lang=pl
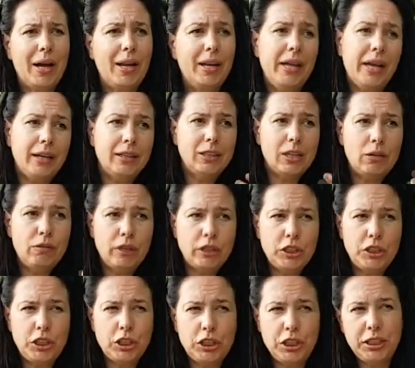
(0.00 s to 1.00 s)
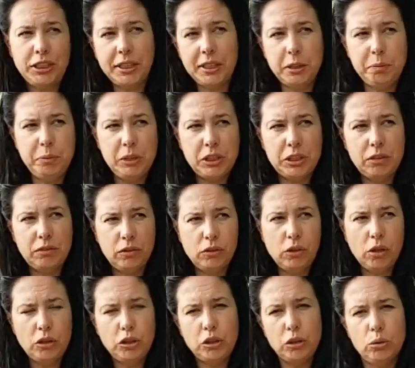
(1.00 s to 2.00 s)
ale jak zauważycie, że jest jakieś miejsce w
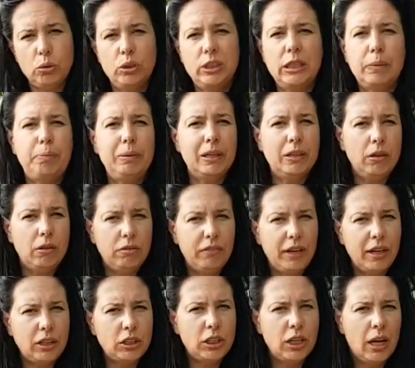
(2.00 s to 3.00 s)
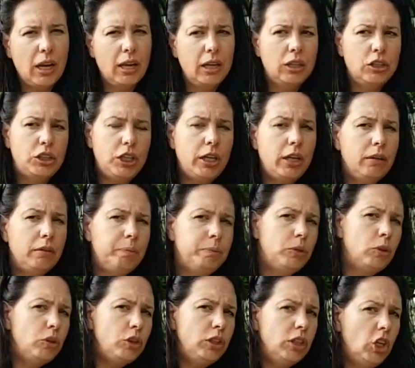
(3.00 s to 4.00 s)
ogrodzie, to już zaplanować, że
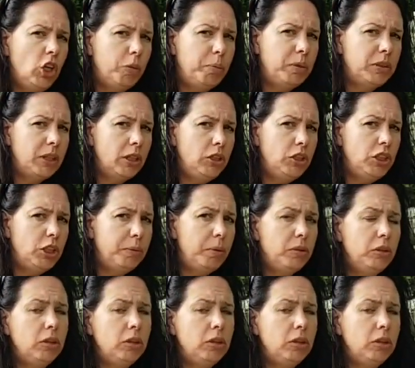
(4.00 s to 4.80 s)
coś innego posadzicie, bo